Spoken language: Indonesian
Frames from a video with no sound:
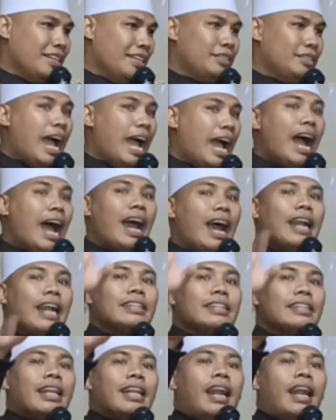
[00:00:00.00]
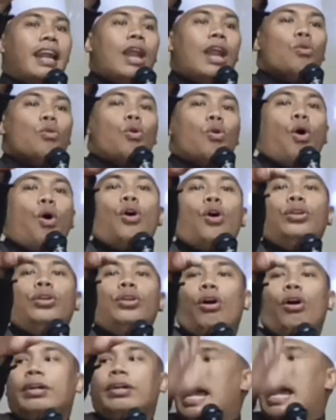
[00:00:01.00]
jangan terlalu
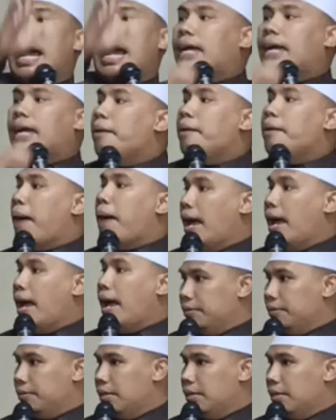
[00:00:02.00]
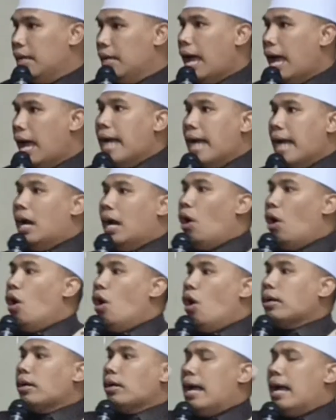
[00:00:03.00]
ngoyok dagang pak ada
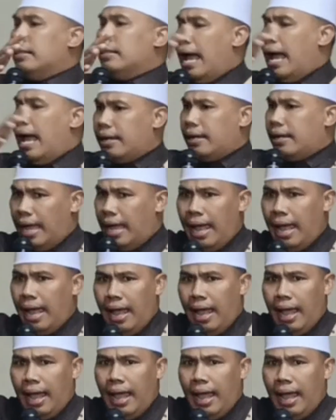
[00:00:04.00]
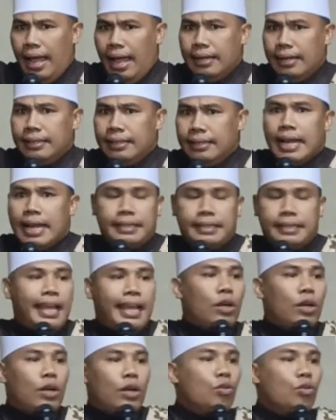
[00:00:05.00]
orang dagang
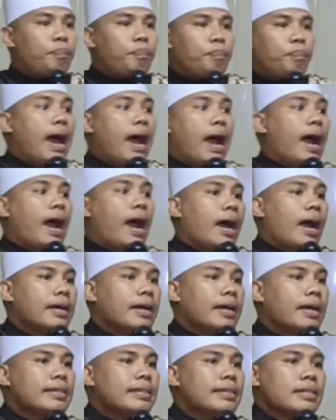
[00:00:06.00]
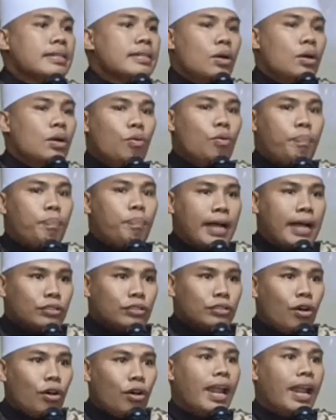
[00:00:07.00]
dia lupa lupa
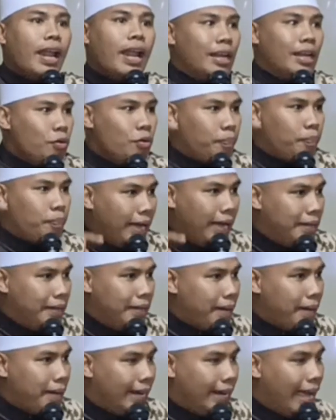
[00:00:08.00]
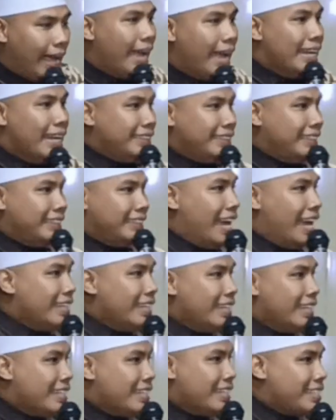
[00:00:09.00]
sholat, lupa ibadah
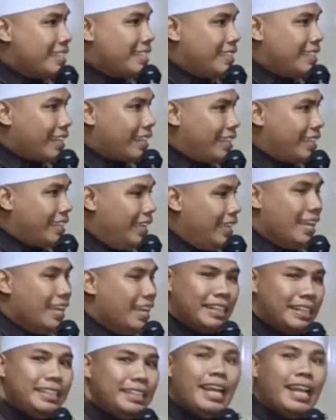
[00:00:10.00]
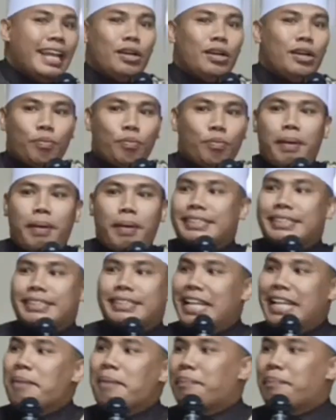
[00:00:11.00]
nyari rezeki dia lupa
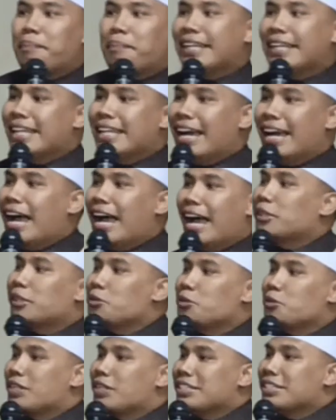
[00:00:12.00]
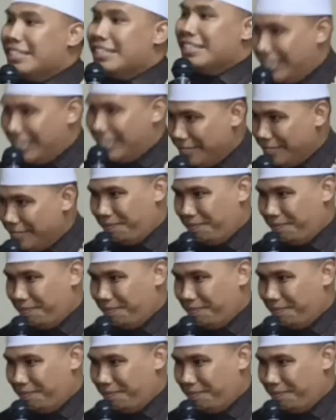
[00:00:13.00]
siapa yang ngatur rezeki